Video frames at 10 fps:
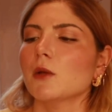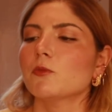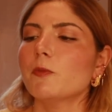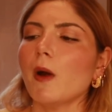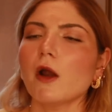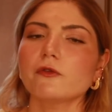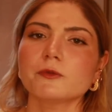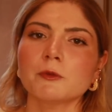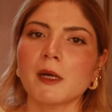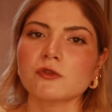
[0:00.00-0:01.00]
Bu
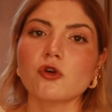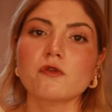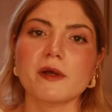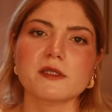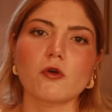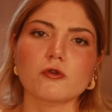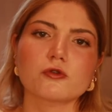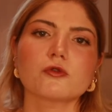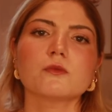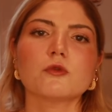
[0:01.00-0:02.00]
parfümü ben çok fazla
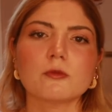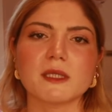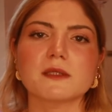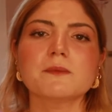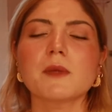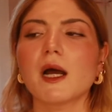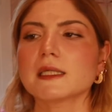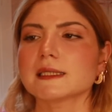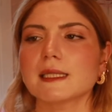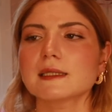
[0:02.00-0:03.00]
özgün bulmadım.
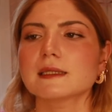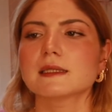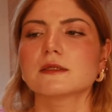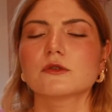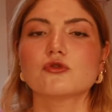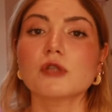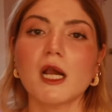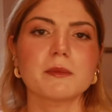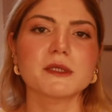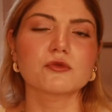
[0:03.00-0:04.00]
Ancak
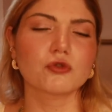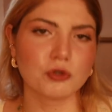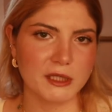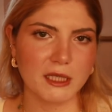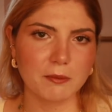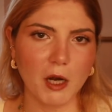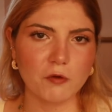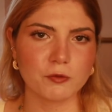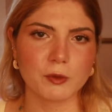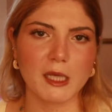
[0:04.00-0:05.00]
Güzel bir turunçgil
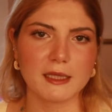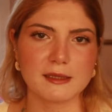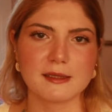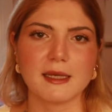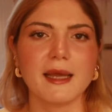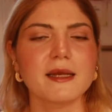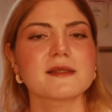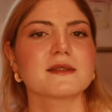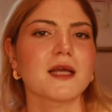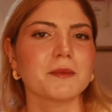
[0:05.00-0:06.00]
parfümü kendisi. En
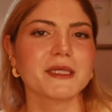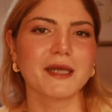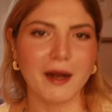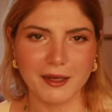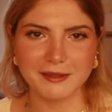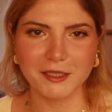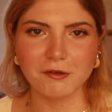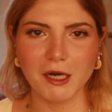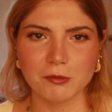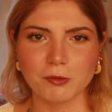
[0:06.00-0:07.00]
azından bir karakteri
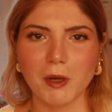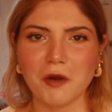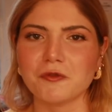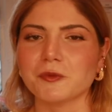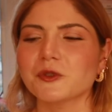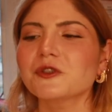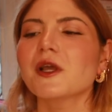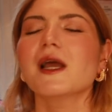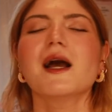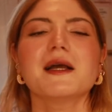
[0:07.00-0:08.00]
var bu parfümün.
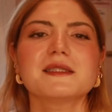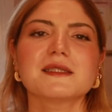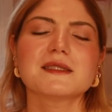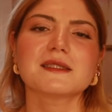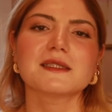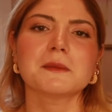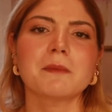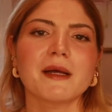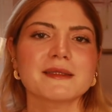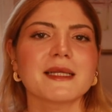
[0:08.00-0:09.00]
Açılışını
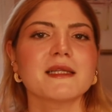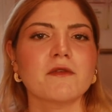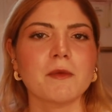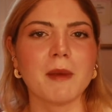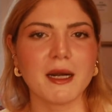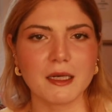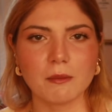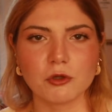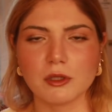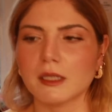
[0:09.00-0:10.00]
mandalina ve
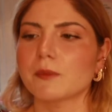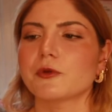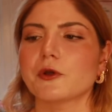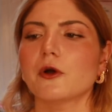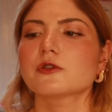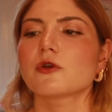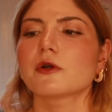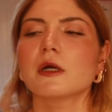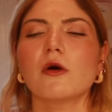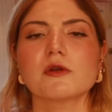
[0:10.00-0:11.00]
bergamotla yapıyor.
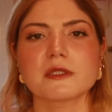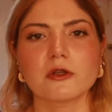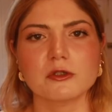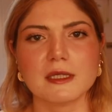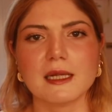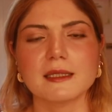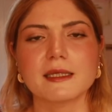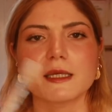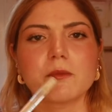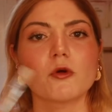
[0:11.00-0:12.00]
Sonra orta
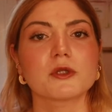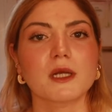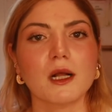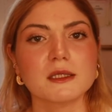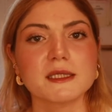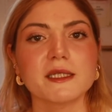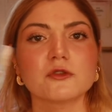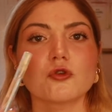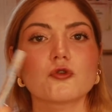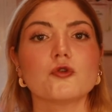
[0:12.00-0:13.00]
notalardaki portakal çiçeğini
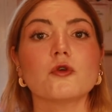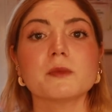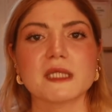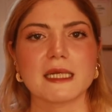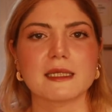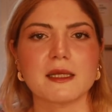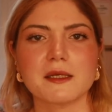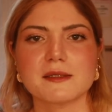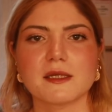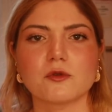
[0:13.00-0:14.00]
çok yoğun bir şekilde
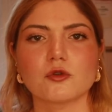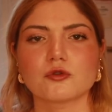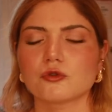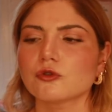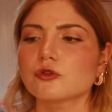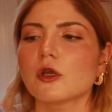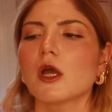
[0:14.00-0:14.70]
hissediyorsunuz.